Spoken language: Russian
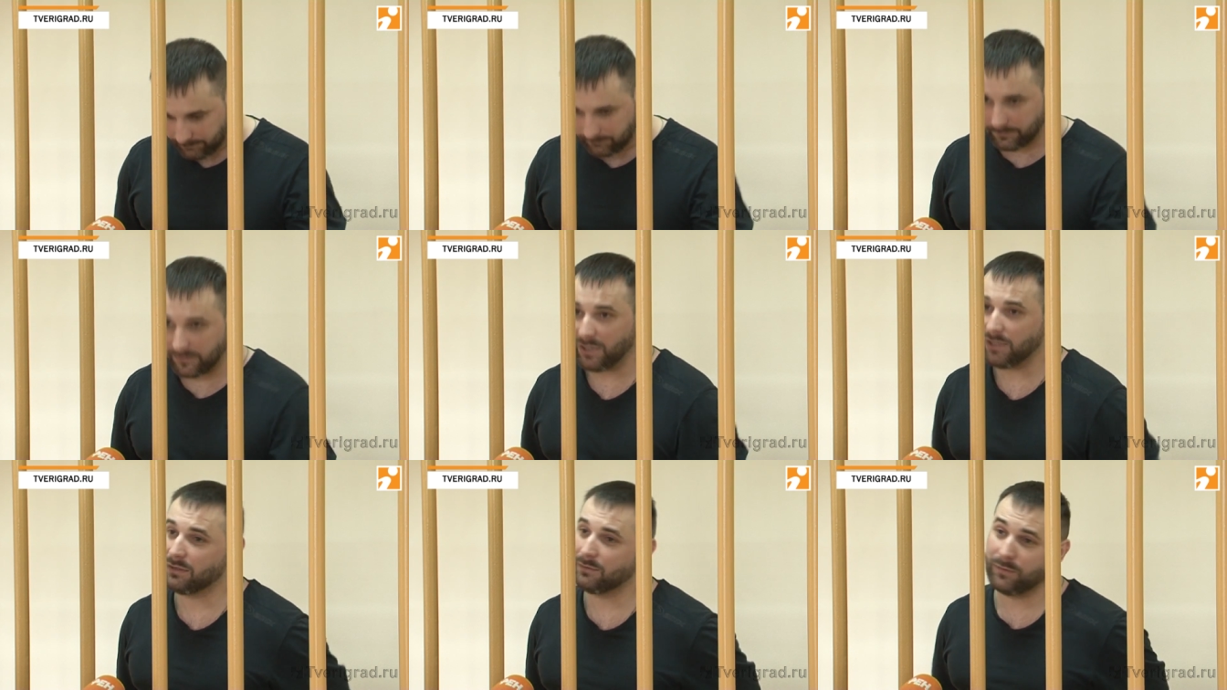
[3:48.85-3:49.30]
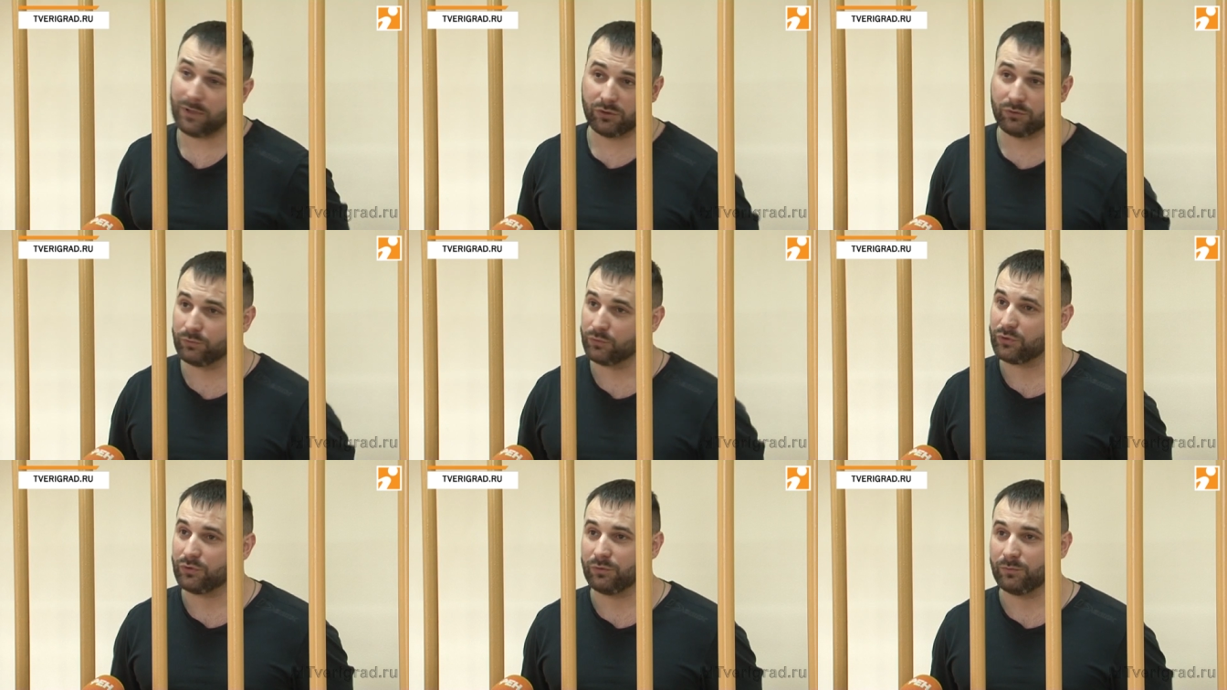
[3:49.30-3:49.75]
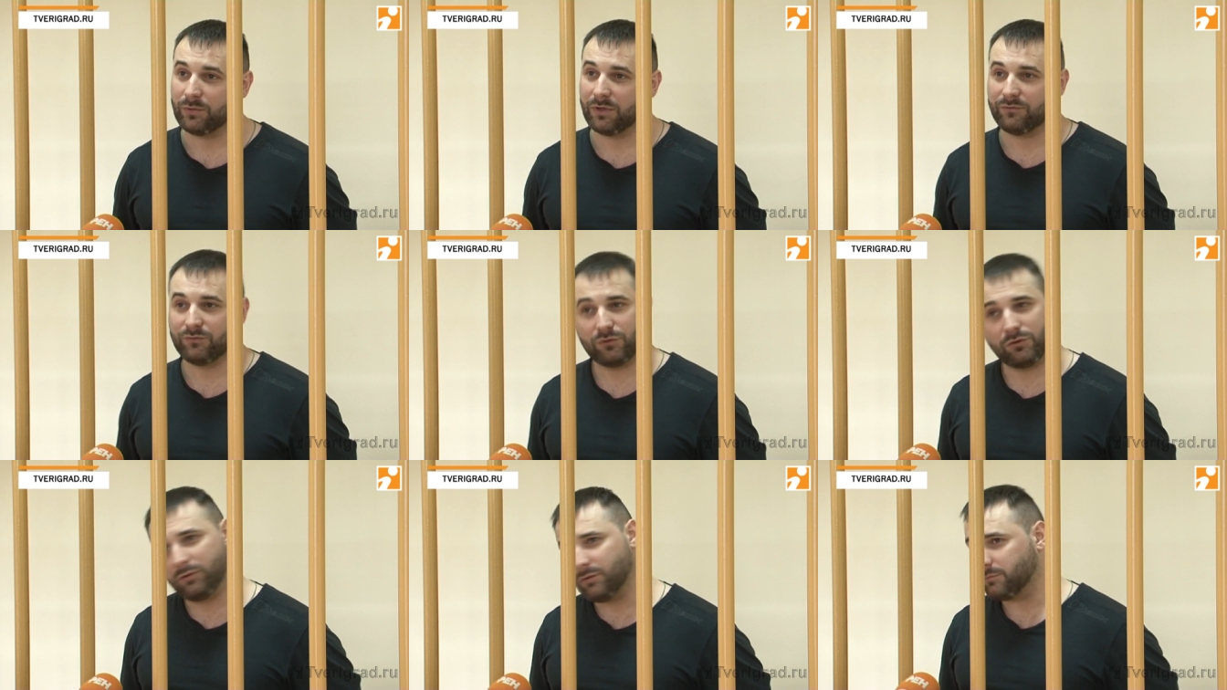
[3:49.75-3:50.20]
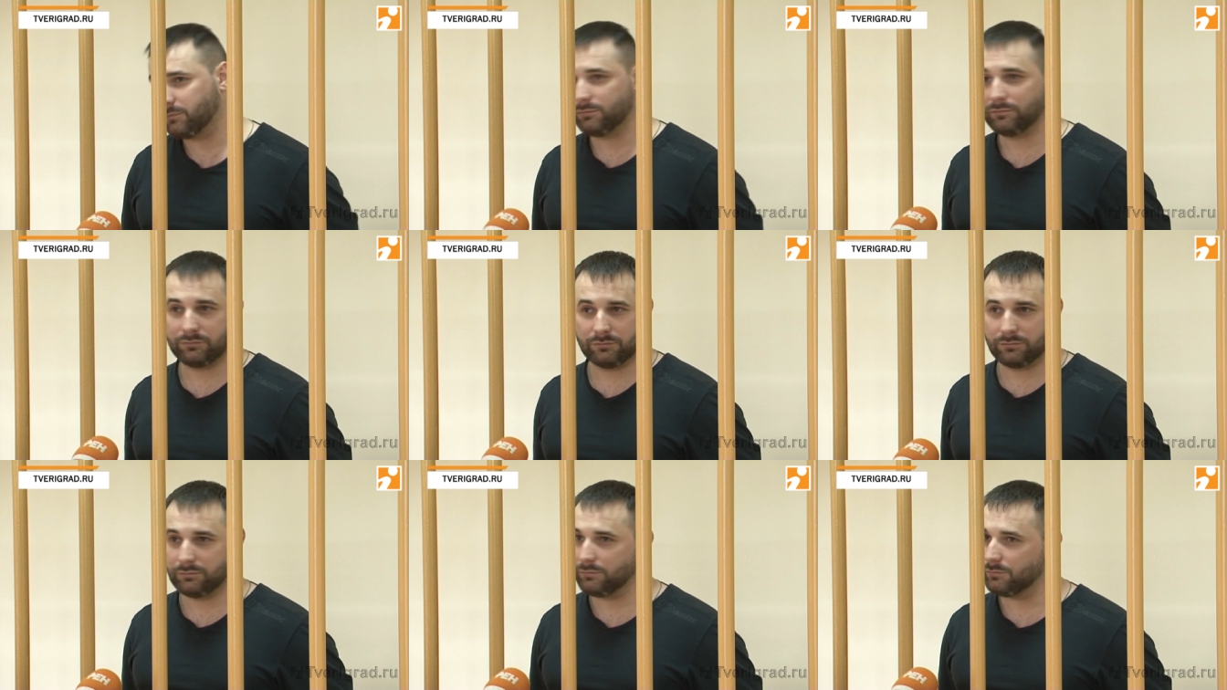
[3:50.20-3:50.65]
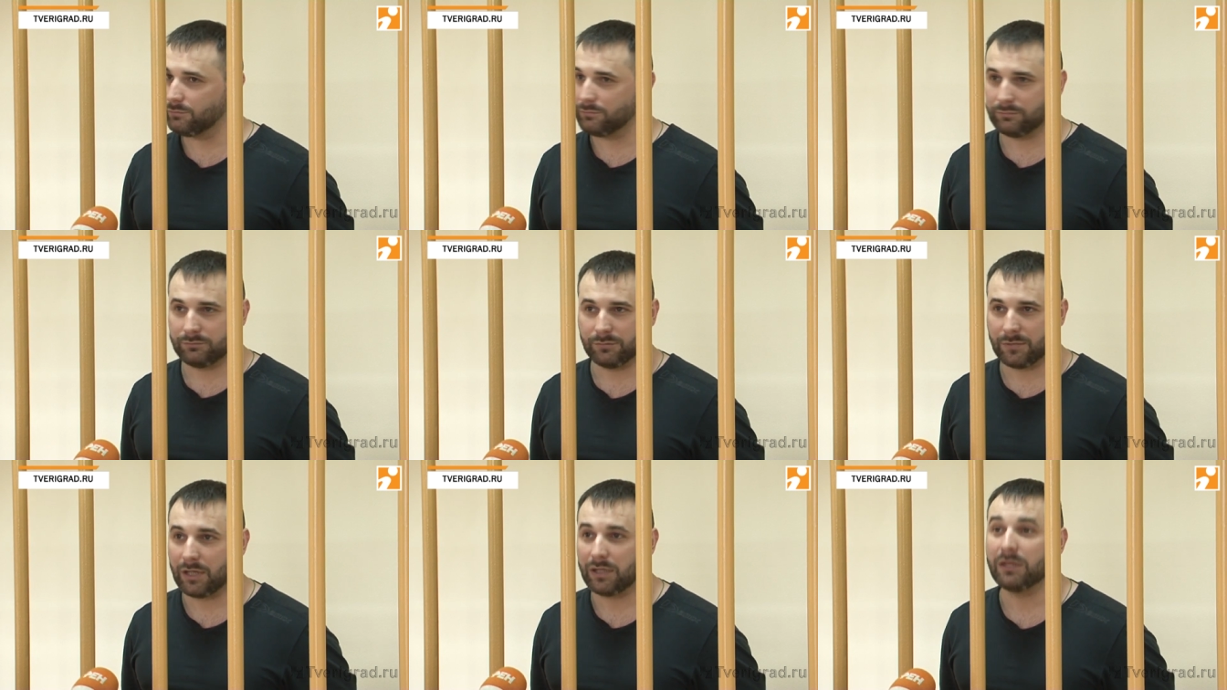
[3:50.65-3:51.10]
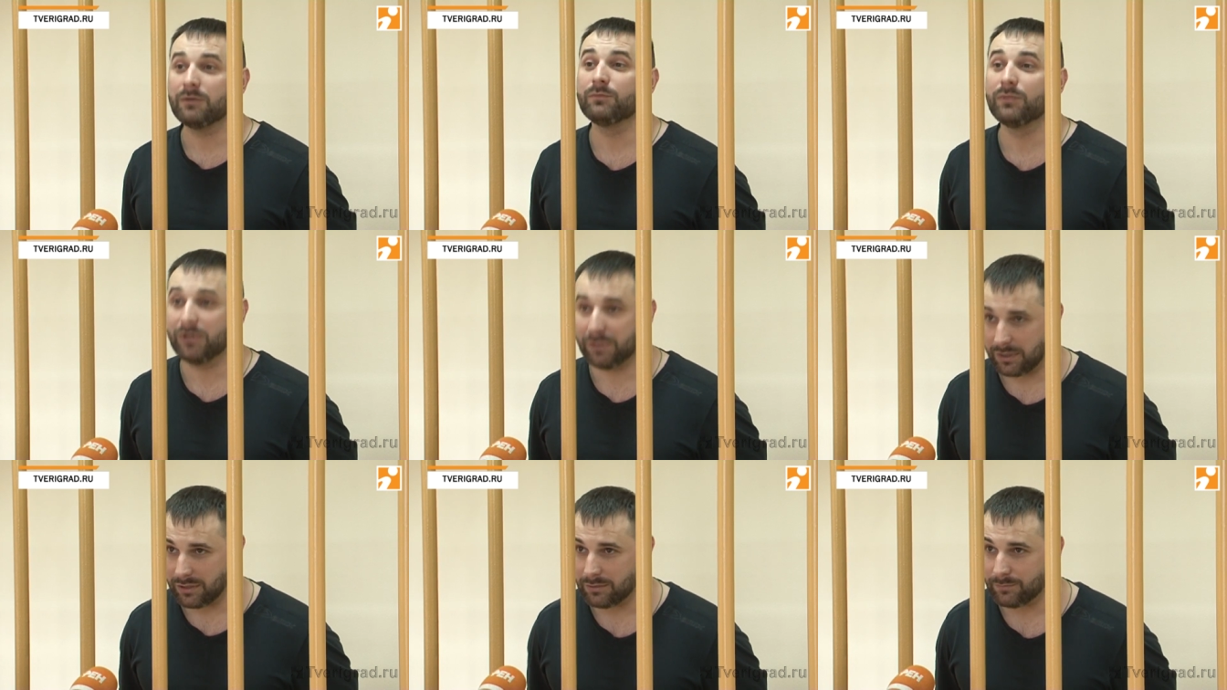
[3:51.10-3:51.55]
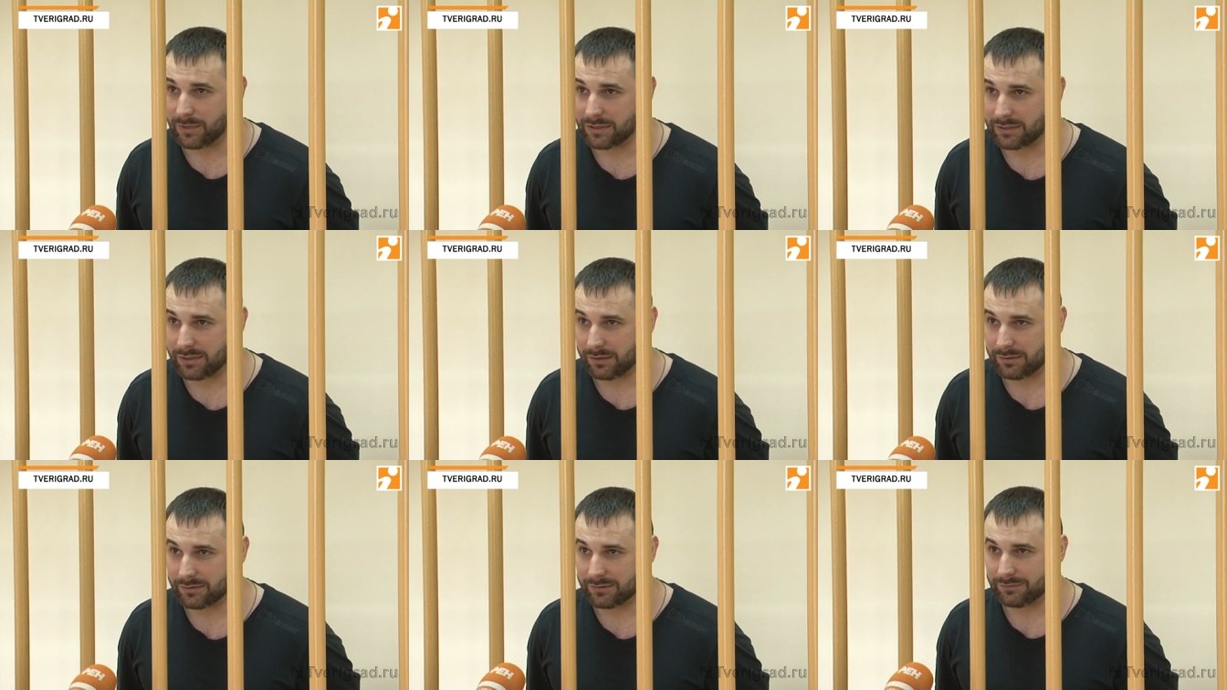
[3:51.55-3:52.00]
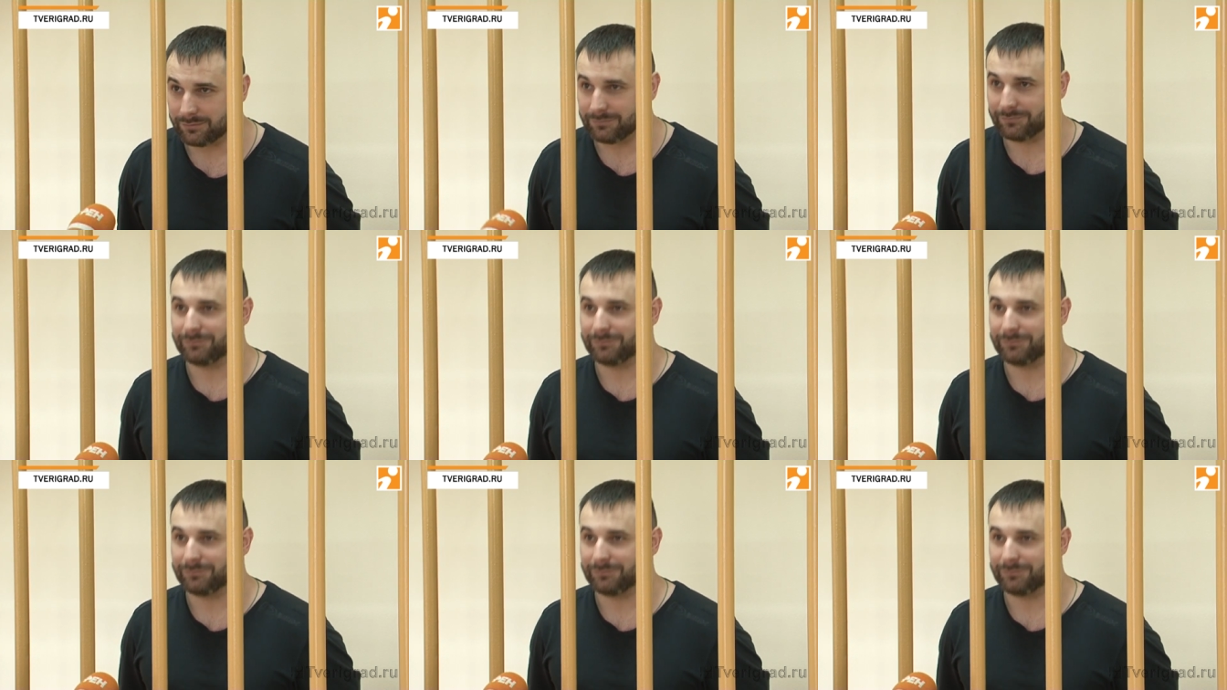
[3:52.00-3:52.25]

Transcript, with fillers: На этом я думаю, что у меня все. Каким был, таким остался.